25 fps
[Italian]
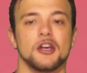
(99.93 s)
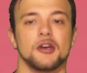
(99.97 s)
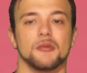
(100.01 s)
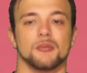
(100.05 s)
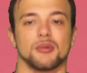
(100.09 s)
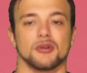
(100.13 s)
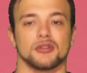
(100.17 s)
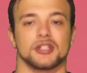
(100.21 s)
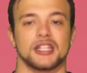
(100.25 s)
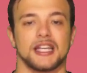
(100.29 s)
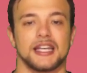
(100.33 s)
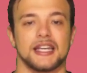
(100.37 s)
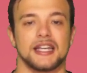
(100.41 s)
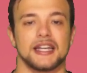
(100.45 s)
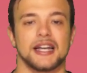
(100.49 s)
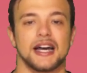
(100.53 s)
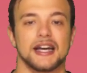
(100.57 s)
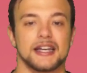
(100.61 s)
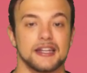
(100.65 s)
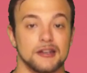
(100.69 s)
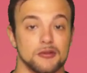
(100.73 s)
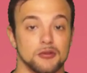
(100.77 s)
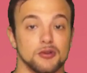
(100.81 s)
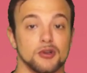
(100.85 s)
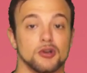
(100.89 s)
proteina
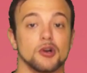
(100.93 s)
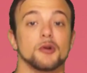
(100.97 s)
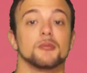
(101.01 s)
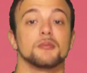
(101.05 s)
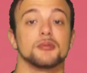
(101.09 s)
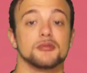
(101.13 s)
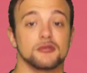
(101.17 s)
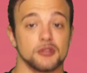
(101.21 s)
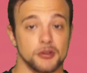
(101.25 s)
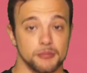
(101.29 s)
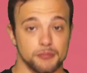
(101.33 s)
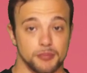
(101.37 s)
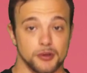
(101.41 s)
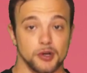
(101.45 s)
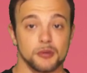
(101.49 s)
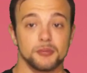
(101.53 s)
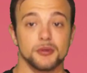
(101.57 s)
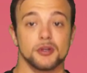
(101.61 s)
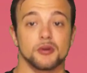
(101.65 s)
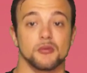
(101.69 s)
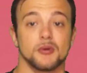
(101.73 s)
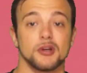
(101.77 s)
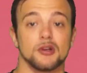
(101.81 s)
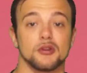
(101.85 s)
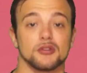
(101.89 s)
il cui compito è
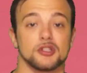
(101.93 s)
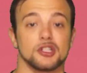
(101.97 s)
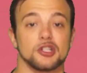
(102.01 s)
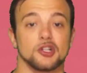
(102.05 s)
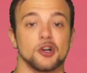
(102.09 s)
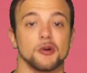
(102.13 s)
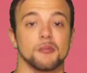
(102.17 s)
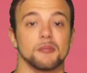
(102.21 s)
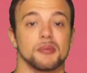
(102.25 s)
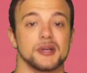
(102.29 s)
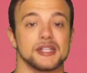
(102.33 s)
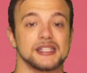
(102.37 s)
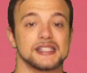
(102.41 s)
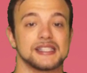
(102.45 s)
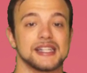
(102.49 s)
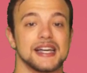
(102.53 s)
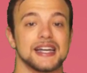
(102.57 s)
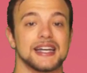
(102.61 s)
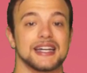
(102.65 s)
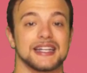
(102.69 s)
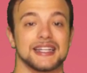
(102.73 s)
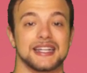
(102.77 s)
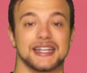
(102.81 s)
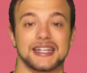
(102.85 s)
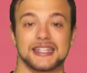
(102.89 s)
proprio quello di
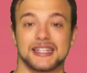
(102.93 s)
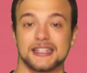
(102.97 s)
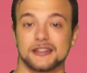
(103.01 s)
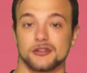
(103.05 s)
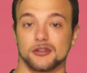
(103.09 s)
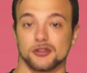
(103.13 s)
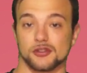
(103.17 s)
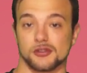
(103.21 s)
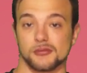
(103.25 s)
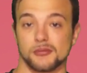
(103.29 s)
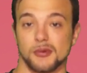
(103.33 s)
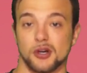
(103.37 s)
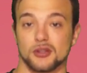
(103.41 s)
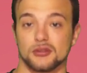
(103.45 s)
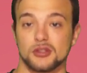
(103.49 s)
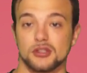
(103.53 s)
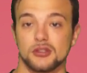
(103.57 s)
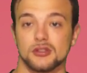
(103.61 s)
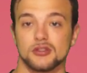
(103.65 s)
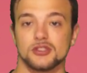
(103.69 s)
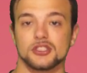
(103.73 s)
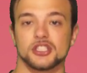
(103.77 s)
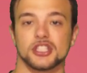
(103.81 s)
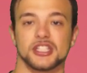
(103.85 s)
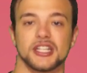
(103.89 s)
compensare il gradiente
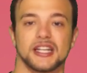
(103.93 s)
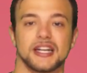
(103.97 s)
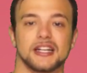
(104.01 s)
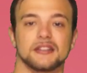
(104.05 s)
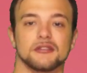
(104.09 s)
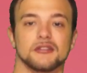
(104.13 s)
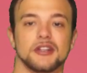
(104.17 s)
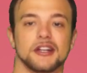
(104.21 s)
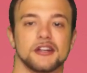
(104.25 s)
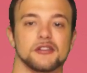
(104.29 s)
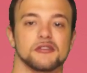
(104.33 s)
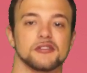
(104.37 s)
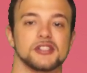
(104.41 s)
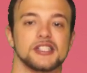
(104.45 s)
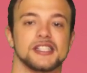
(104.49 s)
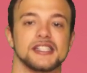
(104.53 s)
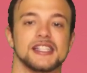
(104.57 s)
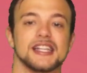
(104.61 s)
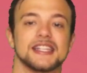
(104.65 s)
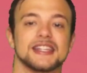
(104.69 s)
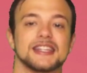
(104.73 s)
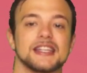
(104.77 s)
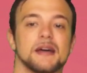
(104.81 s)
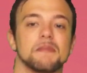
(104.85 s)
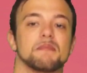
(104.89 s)
osmotico generando la
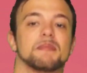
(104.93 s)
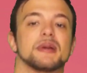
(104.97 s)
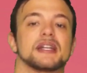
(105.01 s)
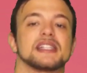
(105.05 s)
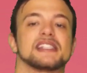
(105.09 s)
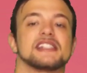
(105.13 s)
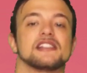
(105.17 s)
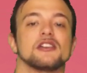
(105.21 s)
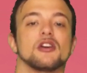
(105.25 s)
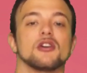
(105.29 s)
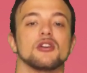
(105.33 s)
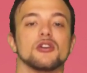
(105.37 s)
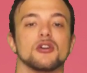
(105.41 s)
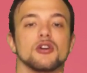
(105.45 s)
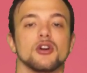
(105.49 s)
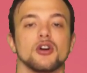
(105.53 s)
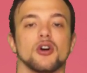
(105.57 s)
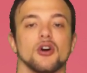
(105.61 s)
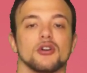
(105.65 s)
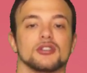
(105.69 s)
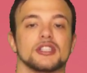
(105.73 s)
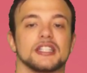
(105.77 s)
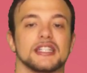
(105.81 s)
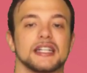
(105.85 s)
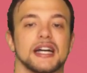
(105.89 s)
cosiddetta pressione
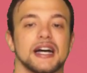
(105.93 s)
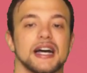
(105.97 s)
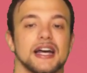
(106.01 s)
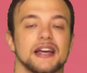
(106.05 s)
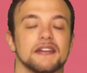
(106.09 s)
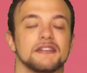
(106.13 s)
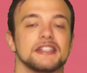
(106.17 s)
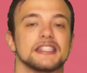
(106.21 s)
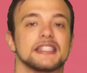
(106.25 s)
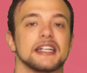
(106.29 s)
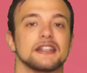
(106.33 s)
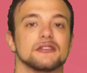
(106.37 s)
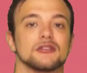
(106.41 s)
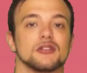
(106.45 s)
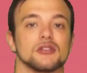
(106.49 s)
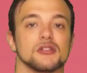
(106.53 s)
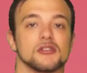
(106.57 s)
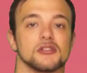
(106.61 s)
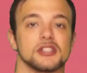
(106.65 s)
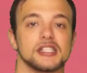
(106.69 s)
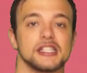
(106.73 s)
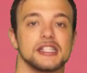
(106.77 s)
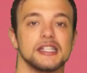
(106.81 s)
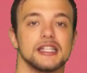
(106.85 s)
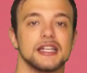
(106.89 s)
oncotica, evitando
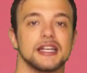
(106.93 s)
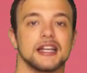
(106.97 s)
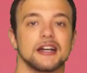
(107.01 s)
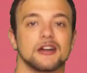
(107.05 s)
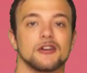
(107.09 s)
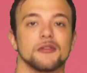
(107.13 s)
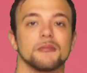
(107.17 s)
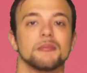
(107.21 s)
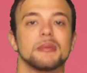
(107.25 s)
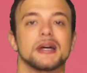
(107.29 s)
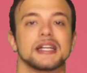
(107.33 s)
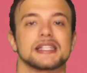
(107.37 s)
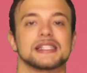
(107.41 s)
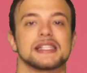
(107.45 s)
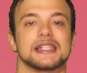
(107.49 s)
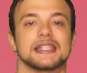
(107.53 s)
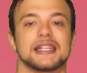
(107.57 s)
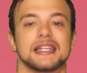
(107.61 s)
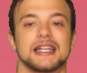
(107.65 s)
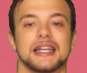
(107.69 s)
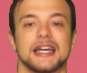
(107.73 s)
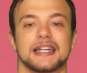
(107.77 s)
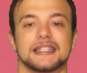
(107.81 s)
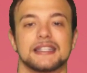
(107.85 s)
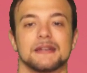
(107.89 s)
così la comparsa
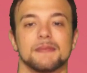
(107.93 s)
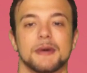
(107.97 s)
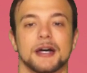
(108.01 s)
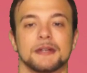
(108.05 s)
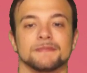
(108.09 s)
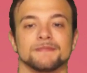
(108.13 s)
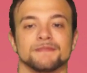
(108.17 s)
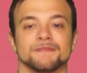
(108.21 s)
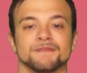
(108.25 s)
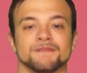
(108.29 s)
dell'edema.